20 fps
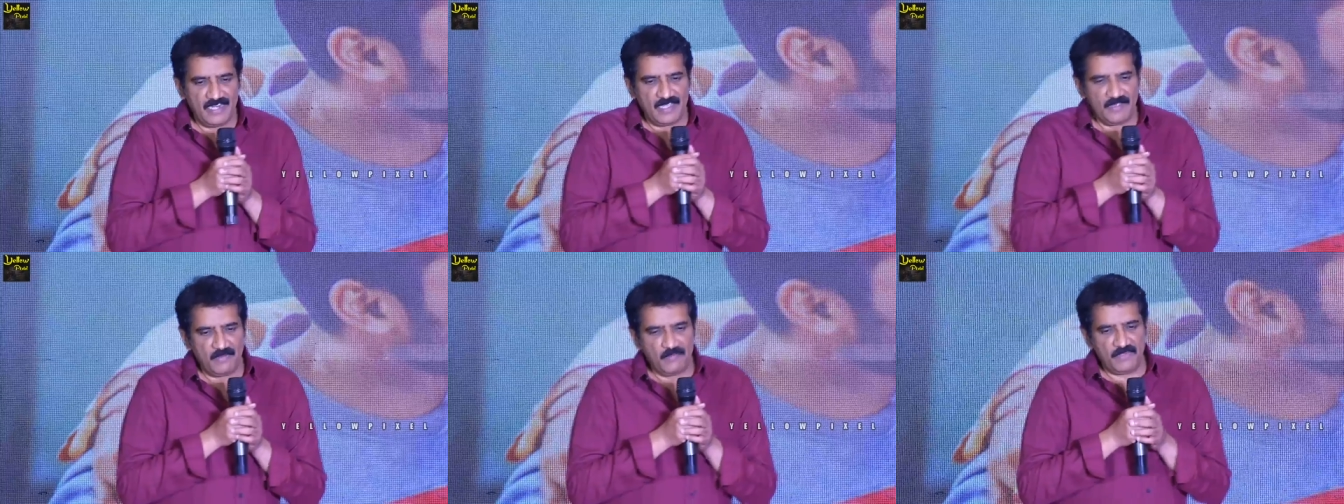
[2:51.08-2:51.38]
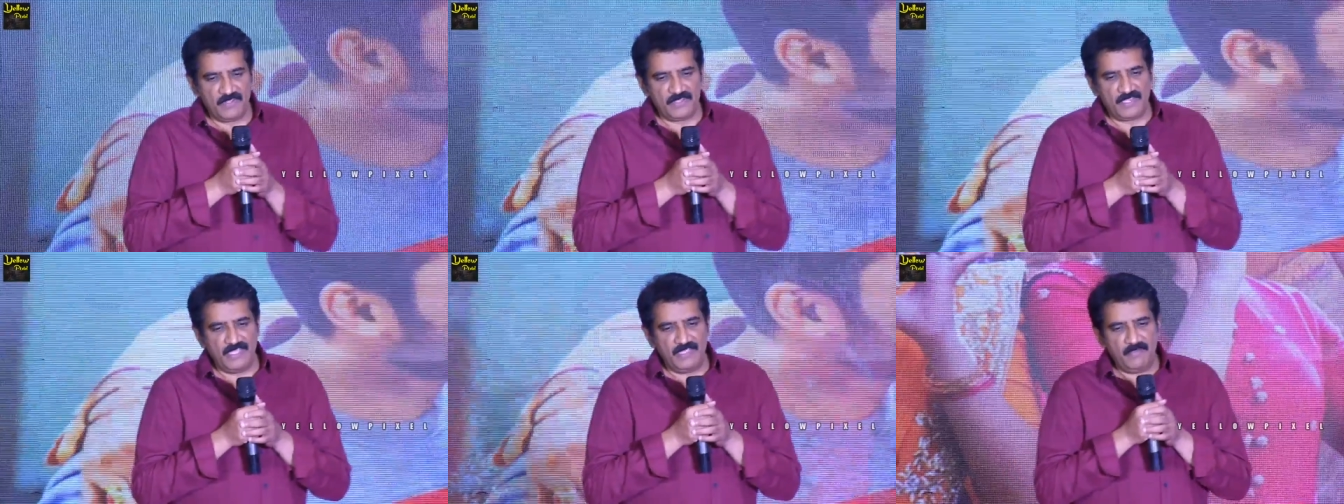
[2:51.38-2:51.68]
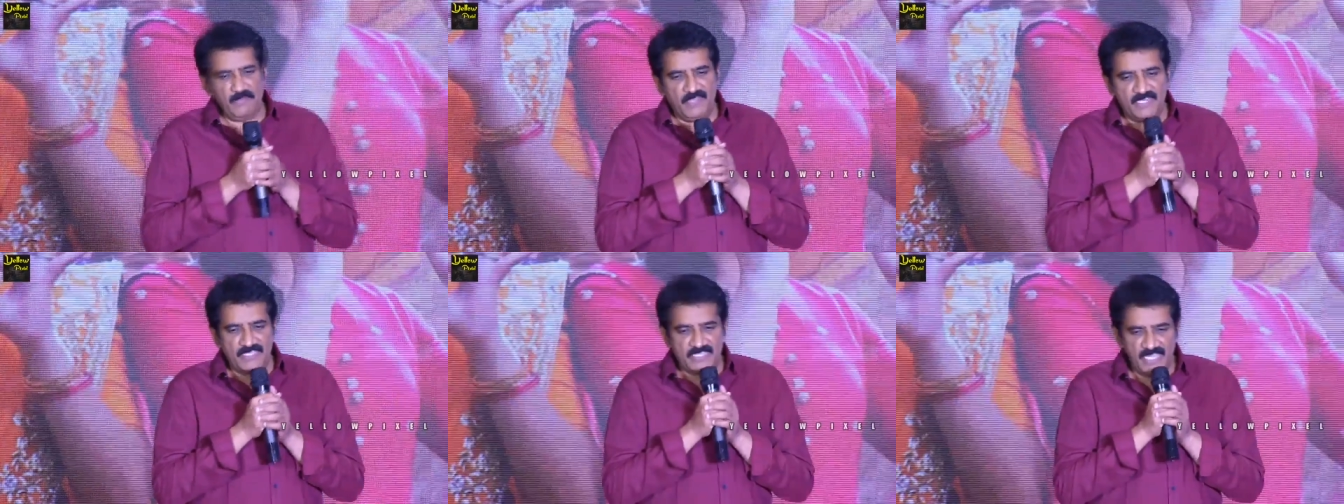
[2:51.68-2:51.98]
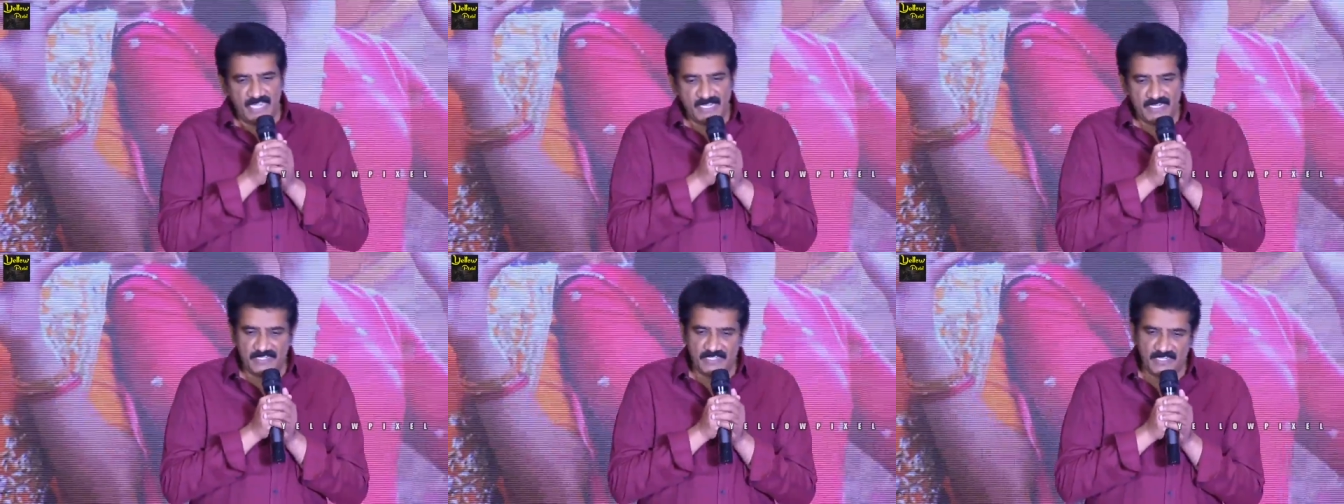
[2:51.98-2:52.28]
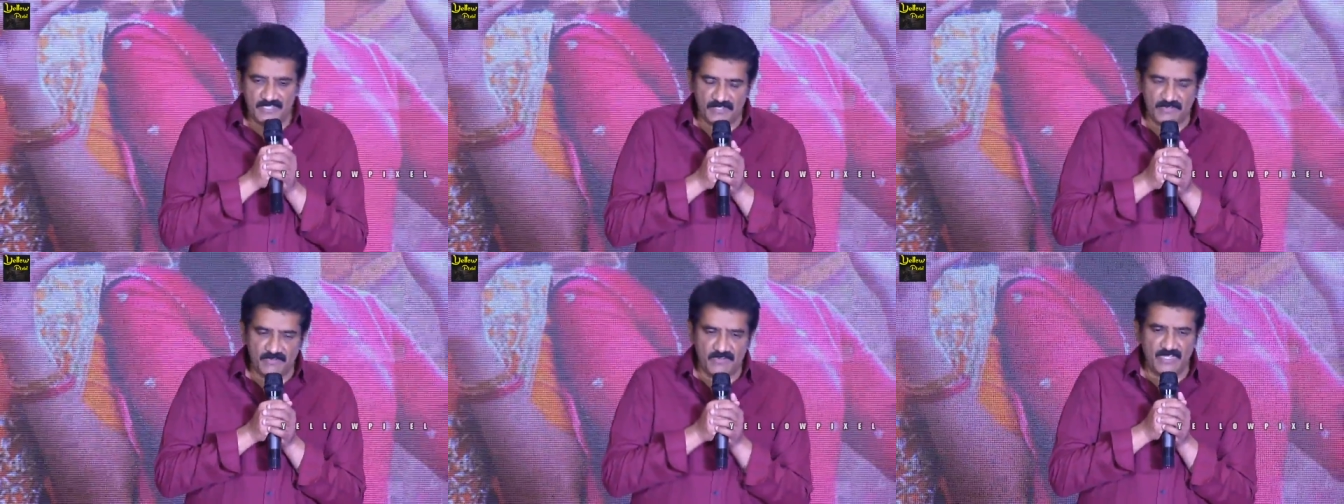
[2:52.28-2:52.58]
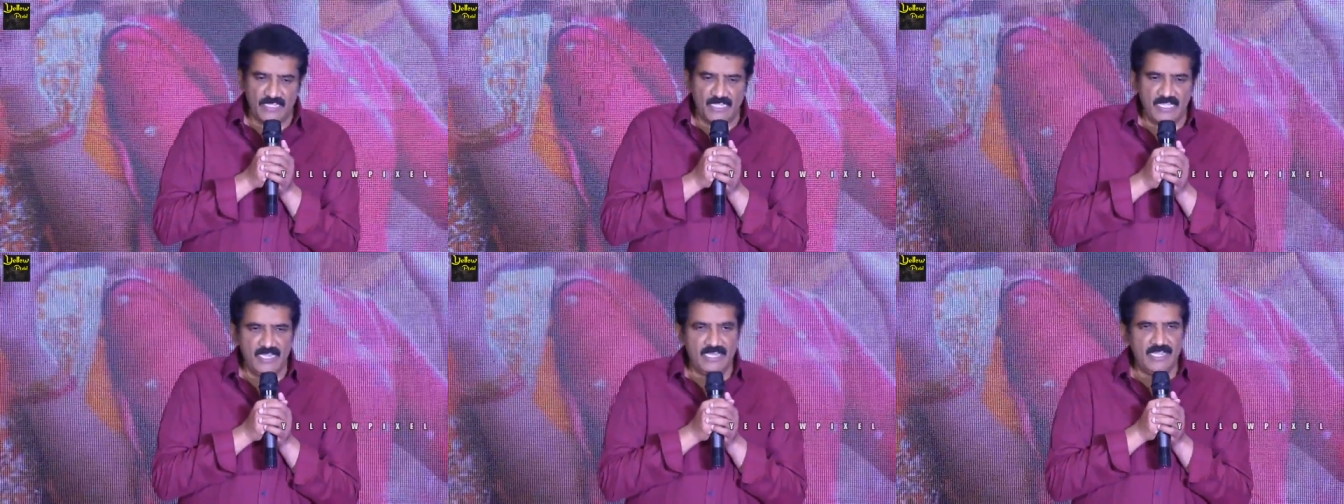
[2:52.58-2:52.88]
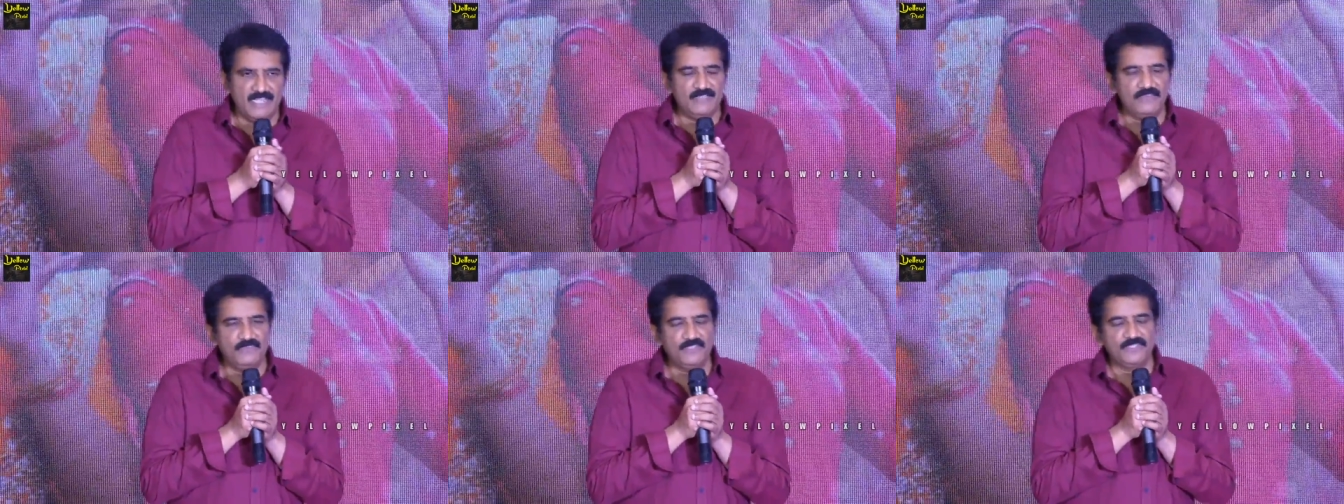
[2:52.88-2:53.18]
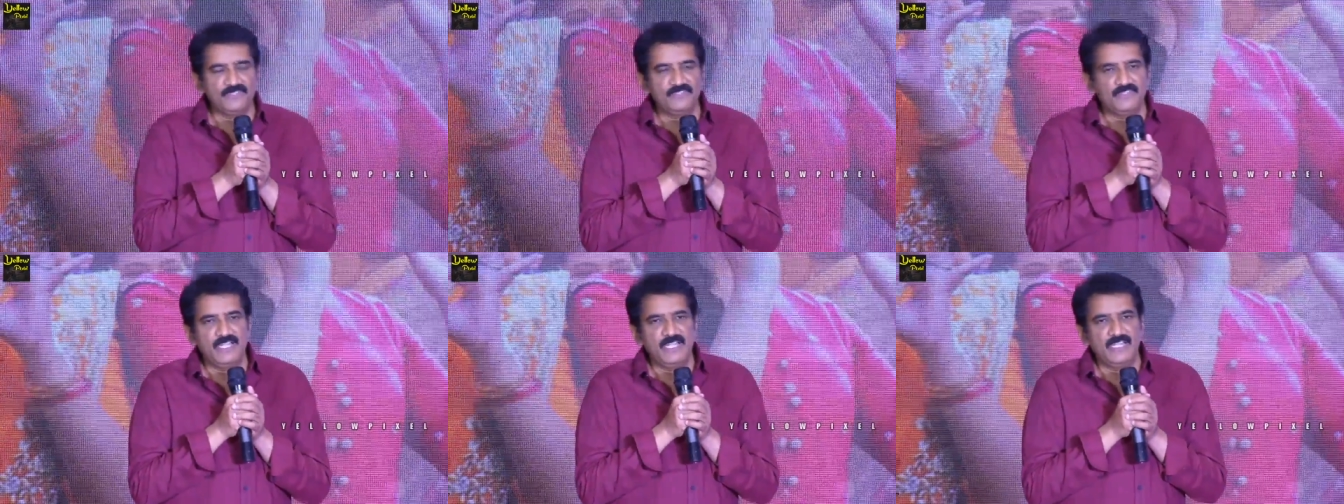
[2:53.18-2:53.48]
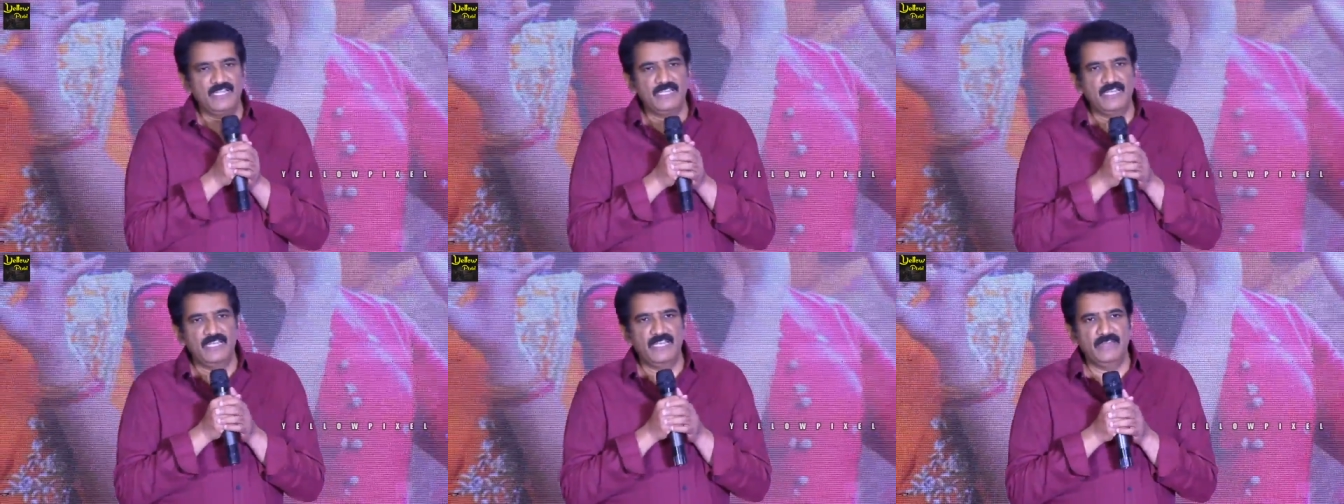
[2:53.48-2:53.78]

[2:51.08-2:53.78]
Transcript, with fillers: లేకపోతే మీరు సెలెక్ట్ చేసుకునేదా లేకపోతే వస్తుందంటే